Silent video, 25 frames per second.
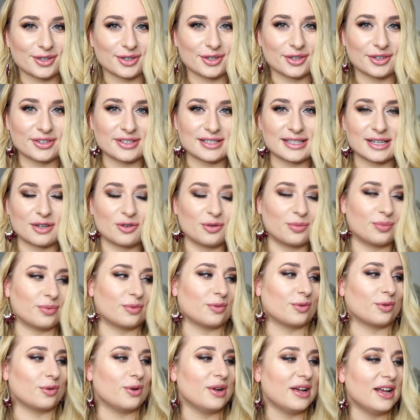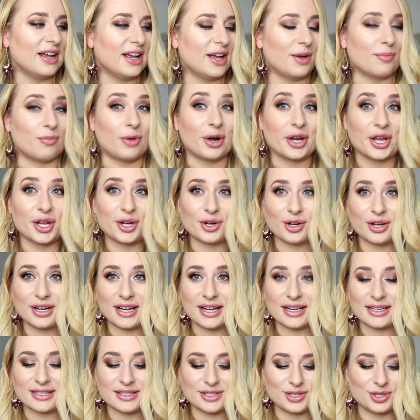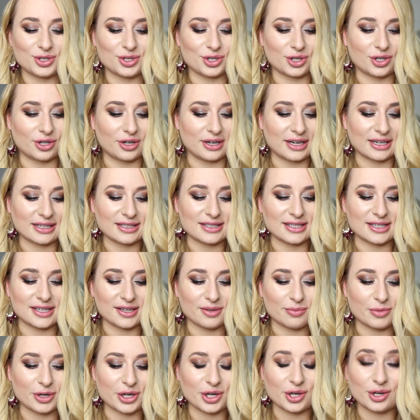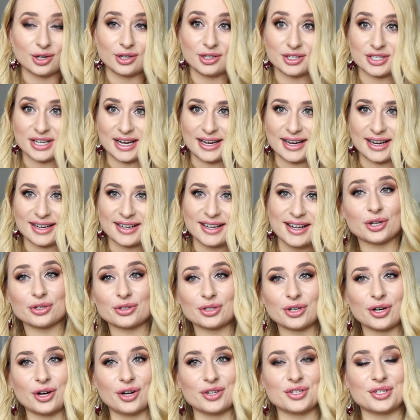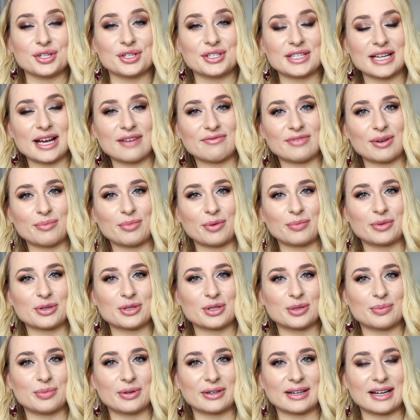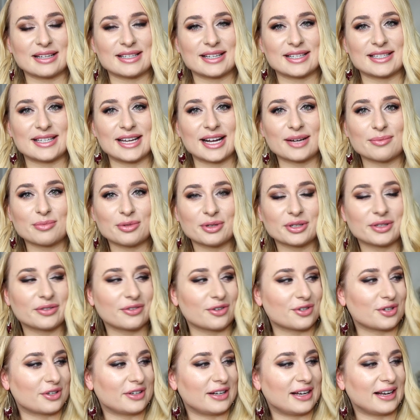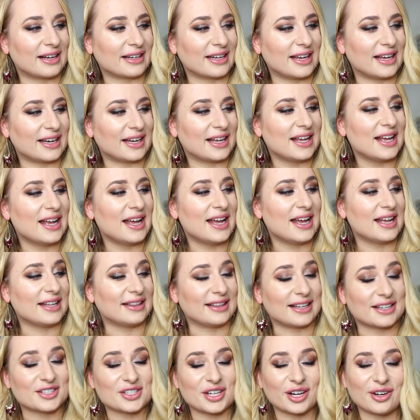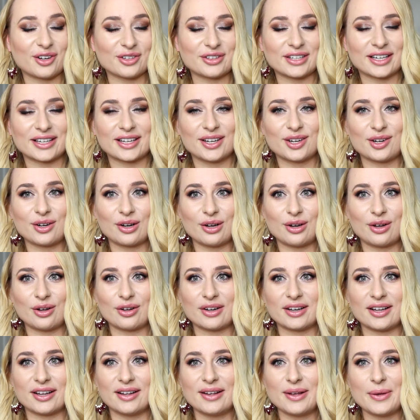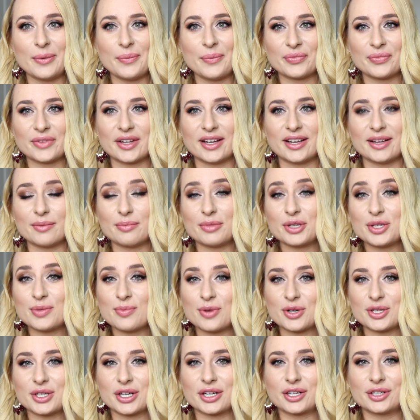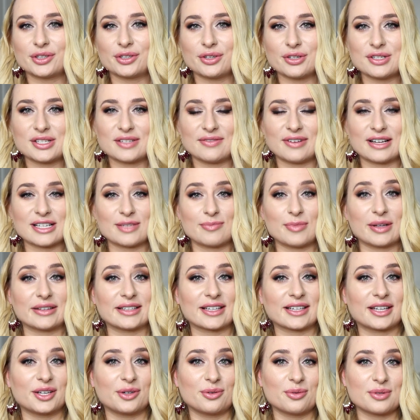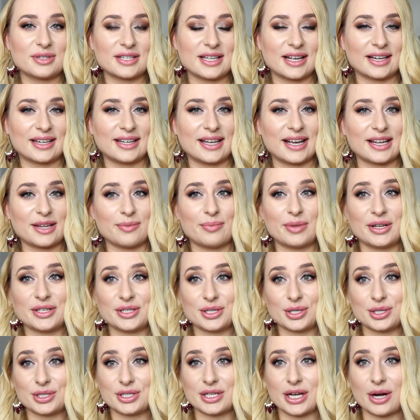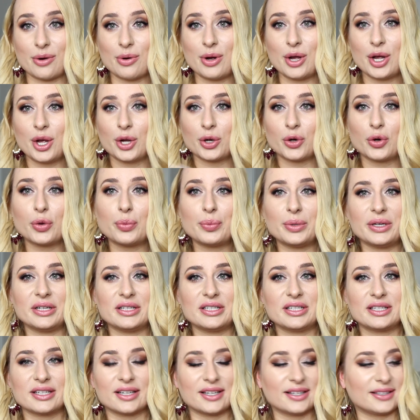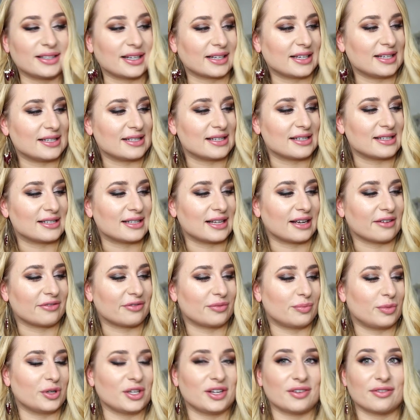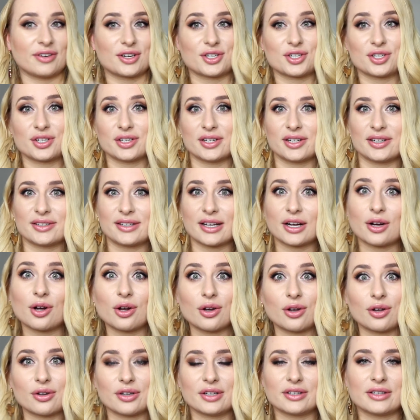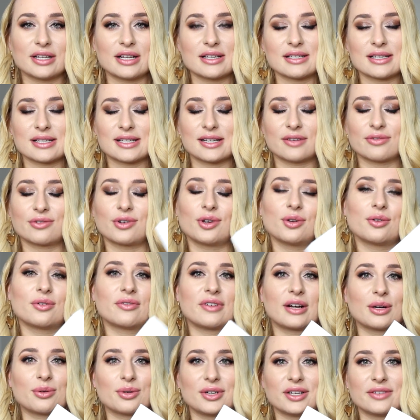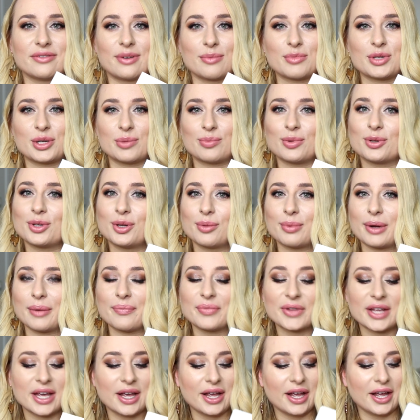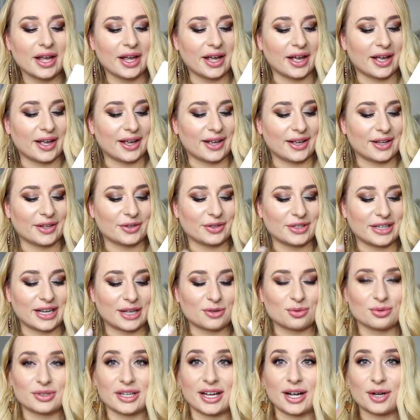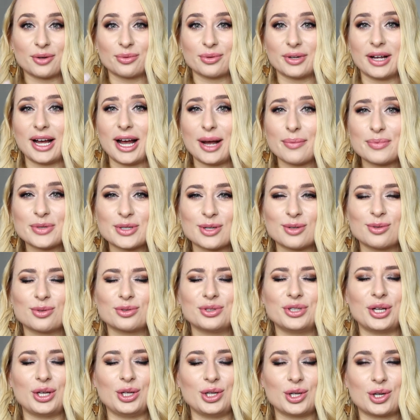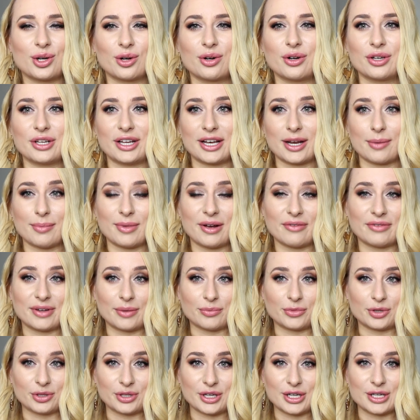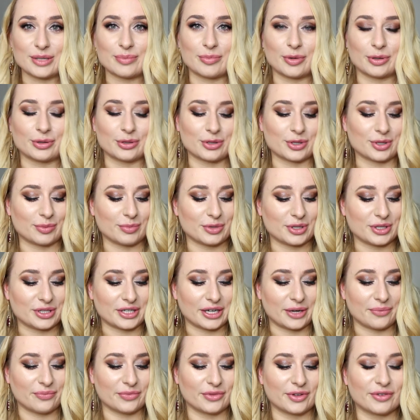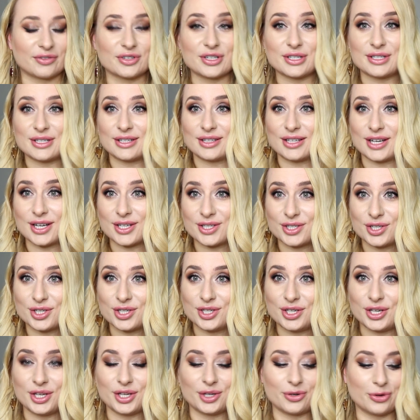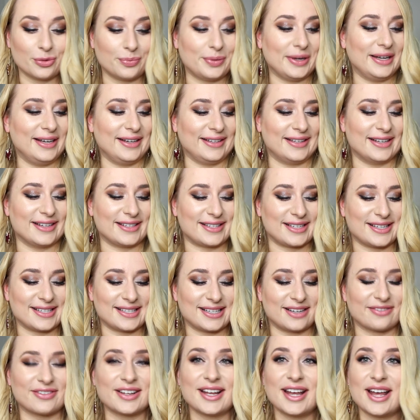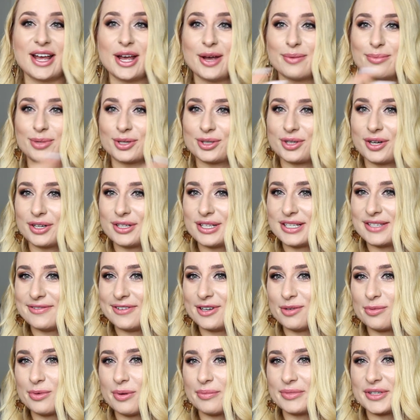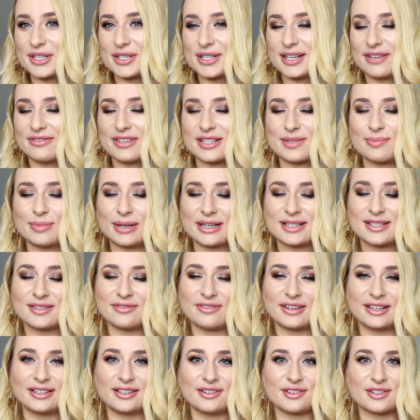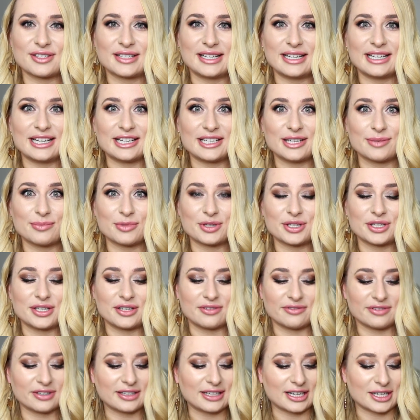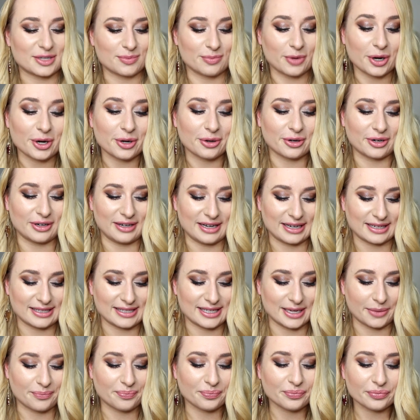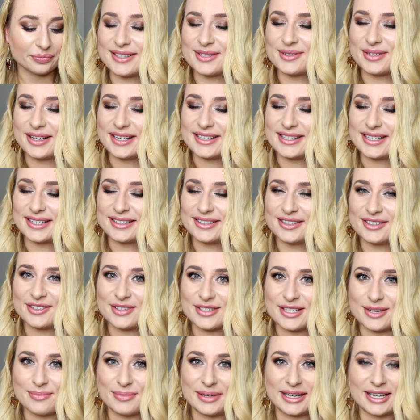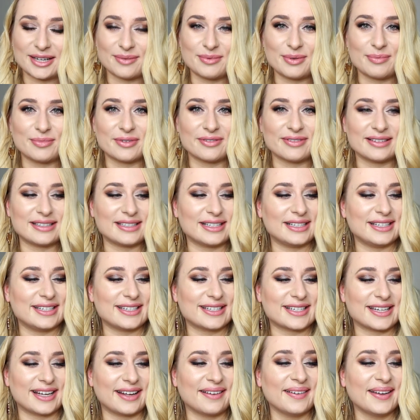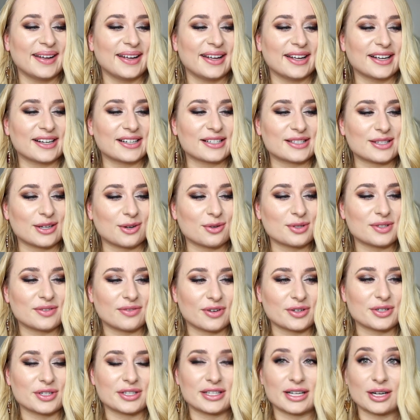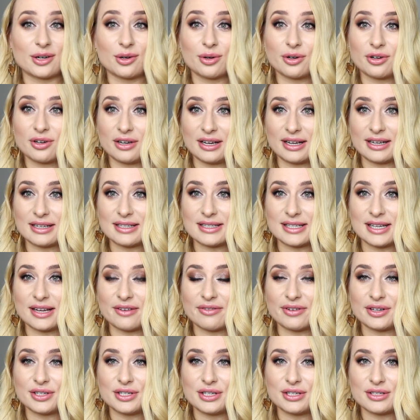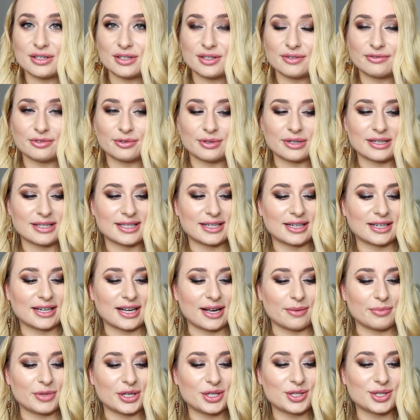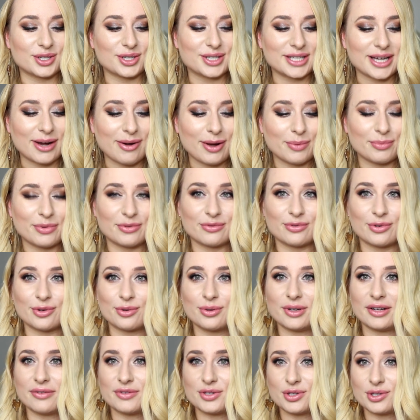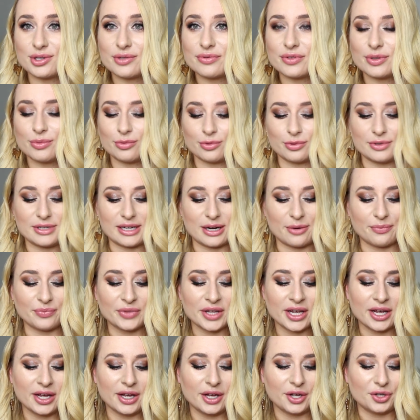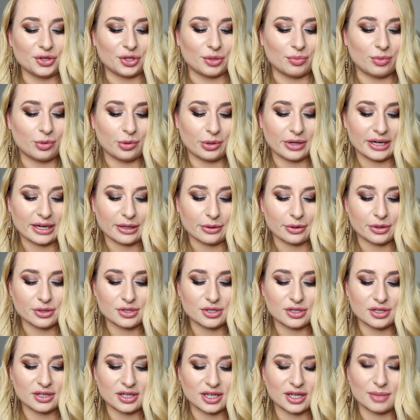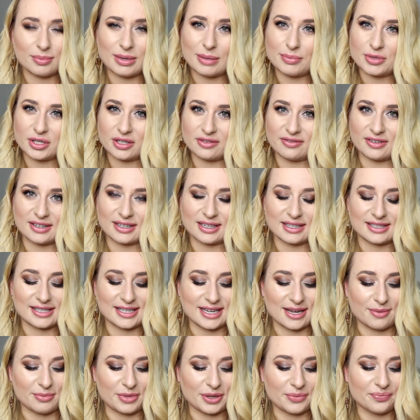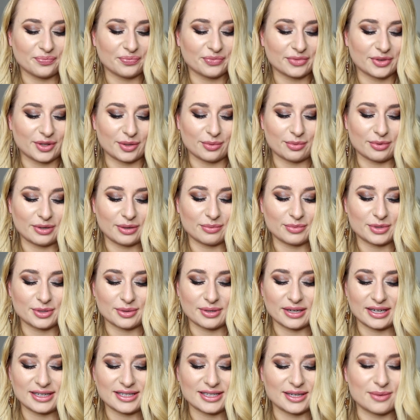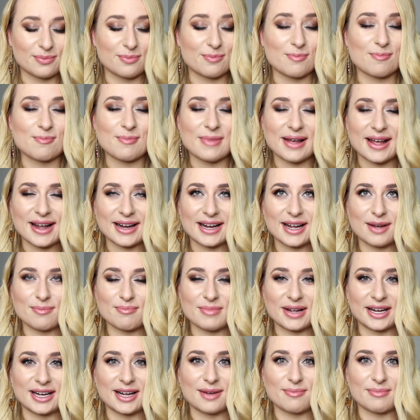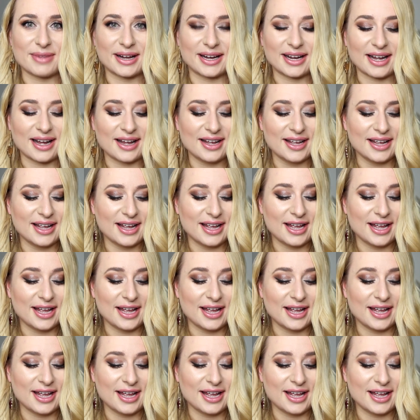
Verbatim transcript: do zakupu mojej kolekcji czy kolekcji moich koleżanek. Nie o to chodzi. Chciałam Wam po prostu pokazać, jak były tworzone lakiery, dlaczego takie kolory. E, być może ktoś z Was ma taki gust jak ja i będzie chciał kupić e, taki zestaw, ponieważ e, te kolory, ten zestaw kolorów akurat Wam się podoba. Ja tutaj absolutnie nikogo nie namawiam, to nie jest po to, żebyście wszyscy teraz szli i kupili ten zestaw. Pod koniec filmu mam też dla Was bardzo fajne rozdanie gdzie możecie wygrać moją kolekcję. Słuchajcie, jak tylko Samilak mi powiedzieli, że chcą stworzyć taką kolekcję właśnie z influencerkami, czy chciałabym w ogóle wziąć w tym udział, to było jakoś chyba przed wakacjami. To byłam, słuchajcie, mega, mega, mega